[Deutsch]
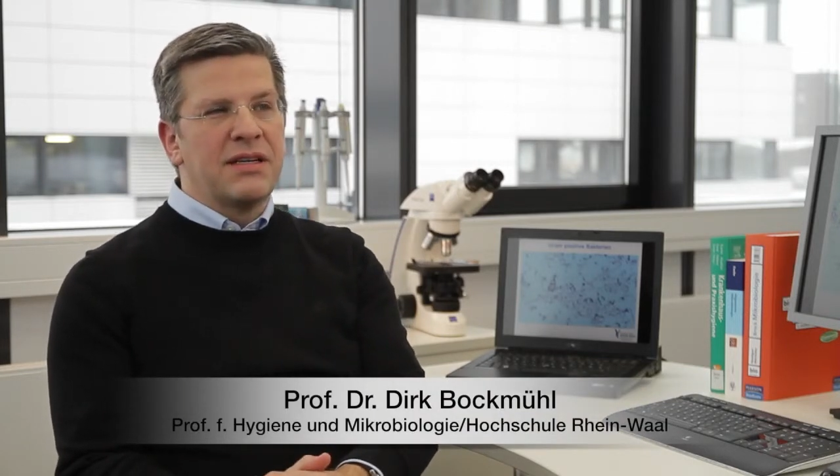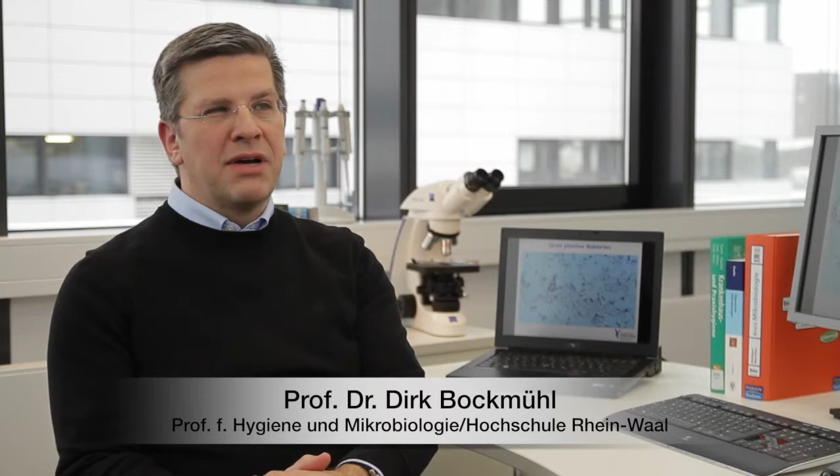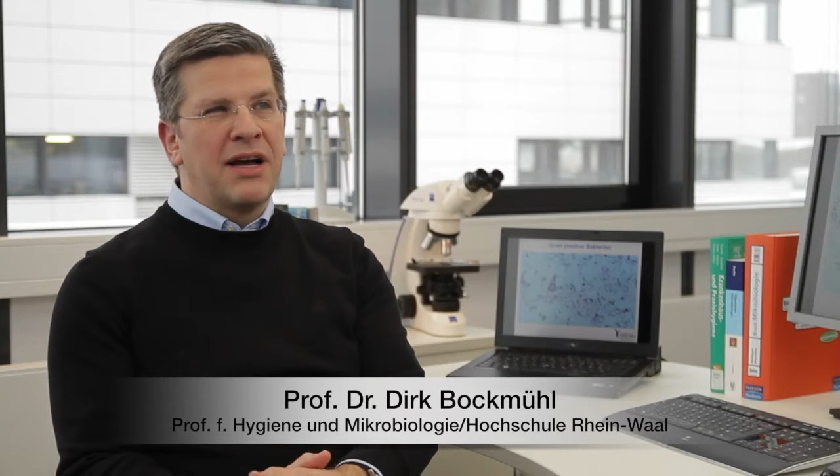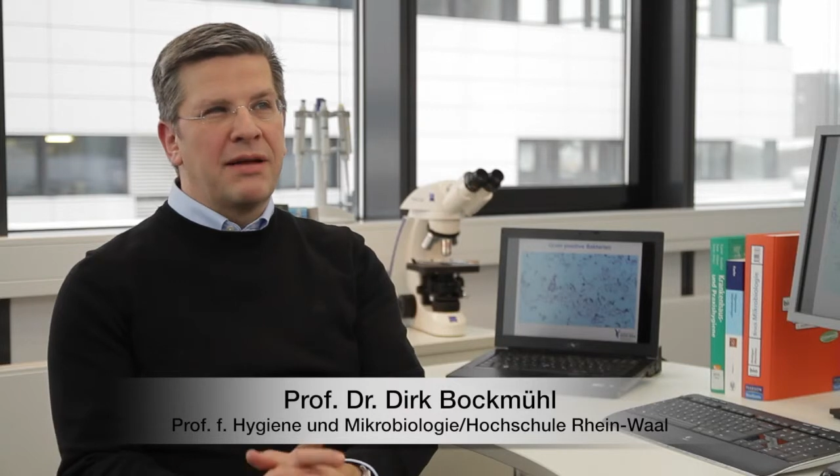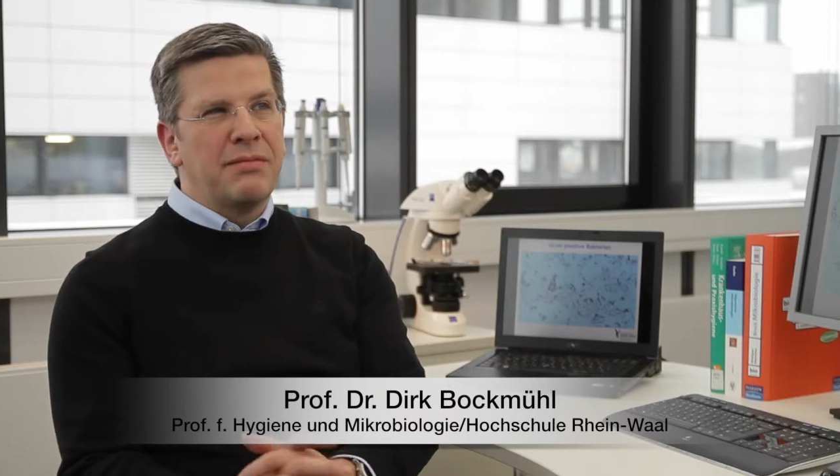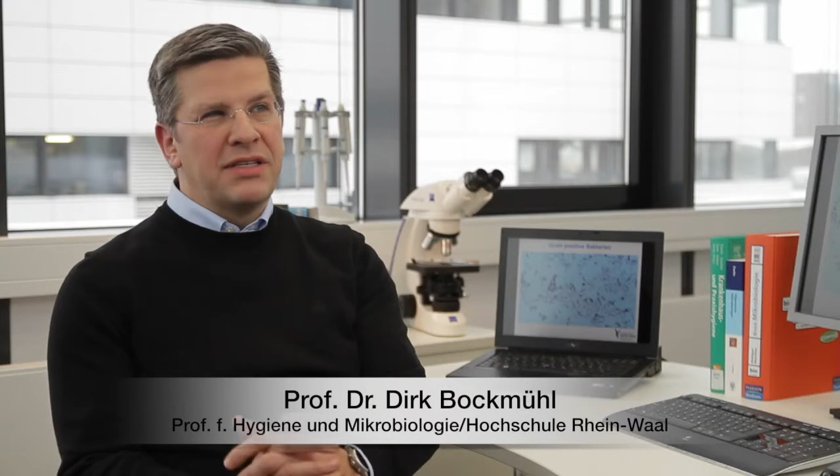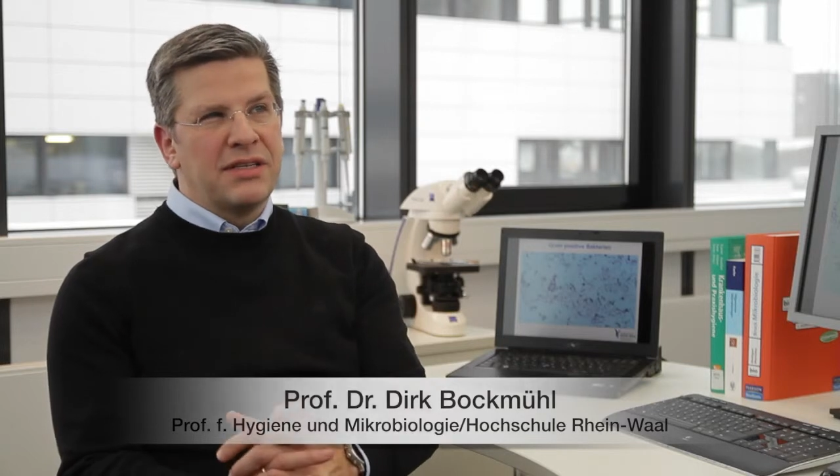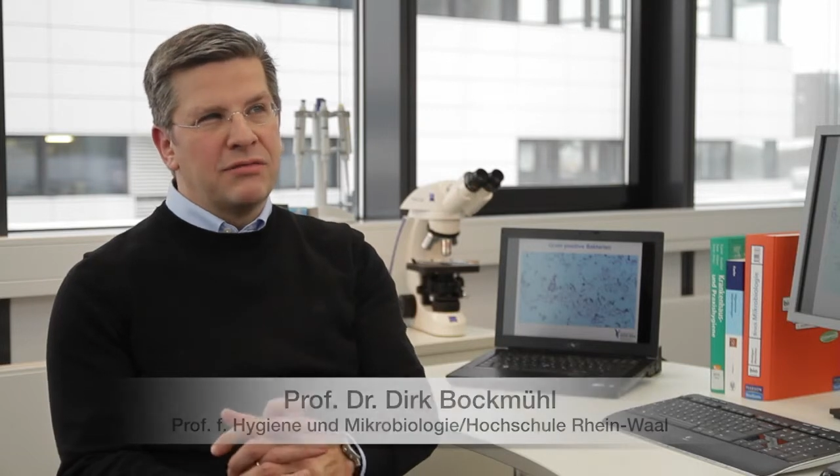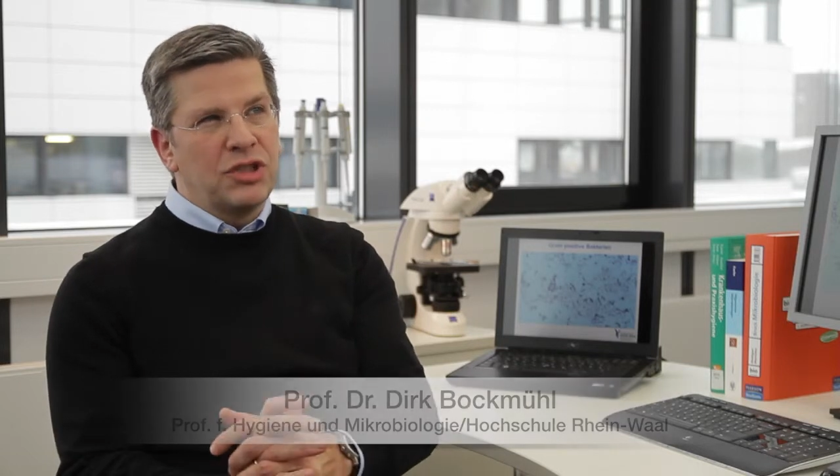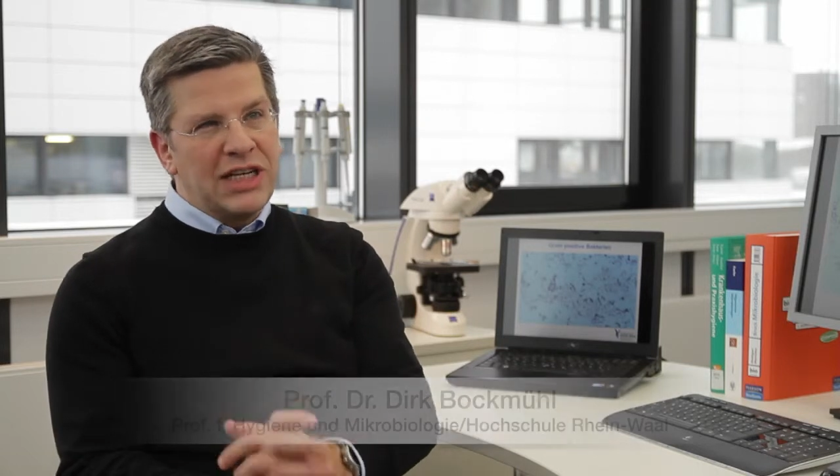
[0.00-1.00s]
immer ein
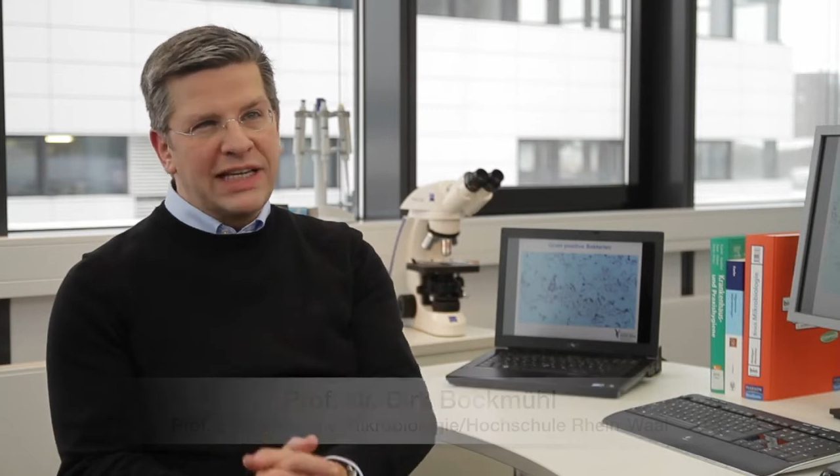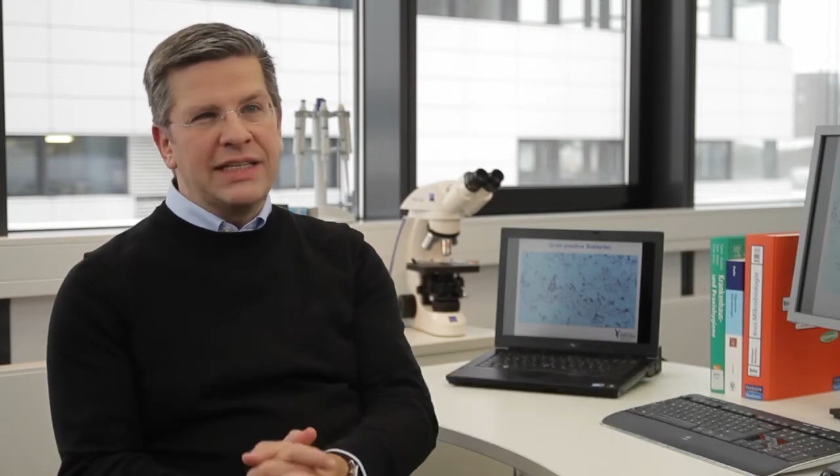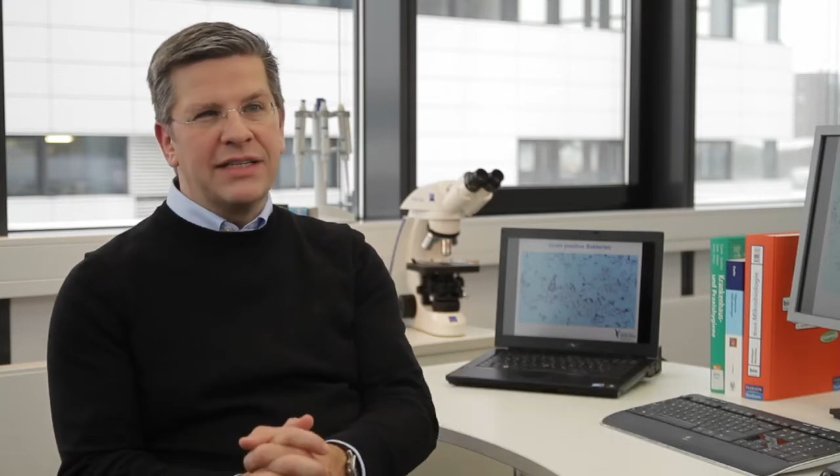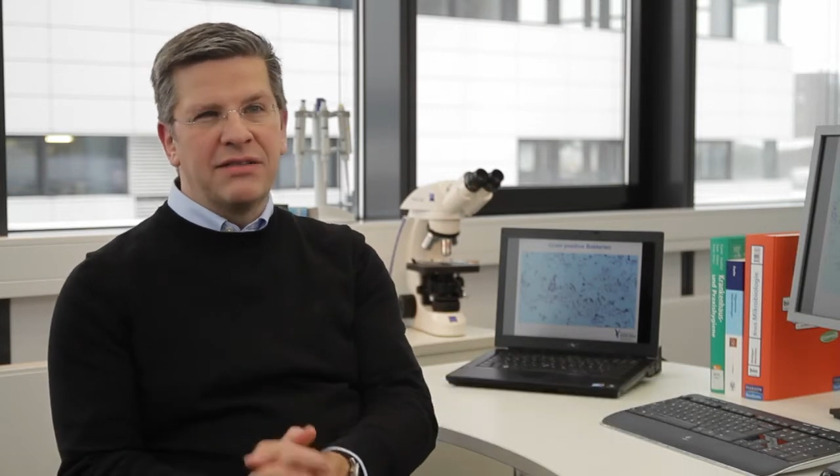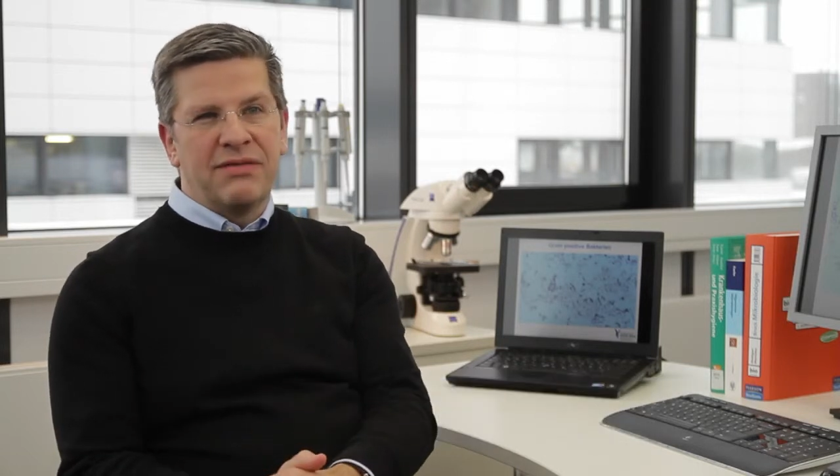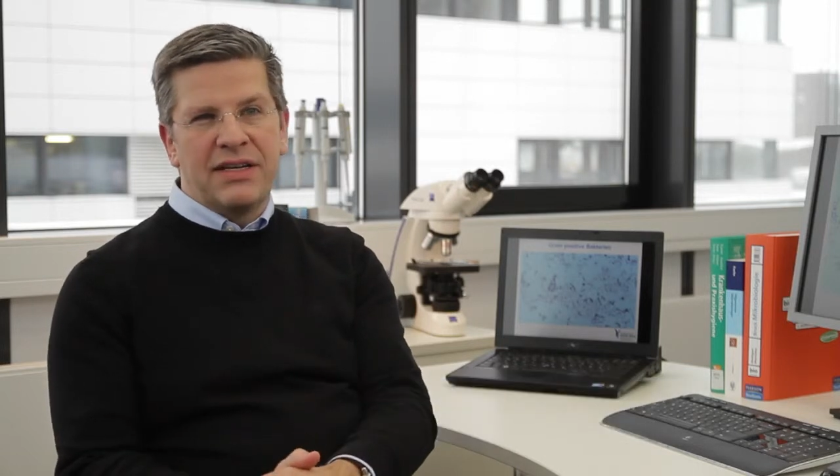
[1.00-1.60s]
bisschen schlecht ist,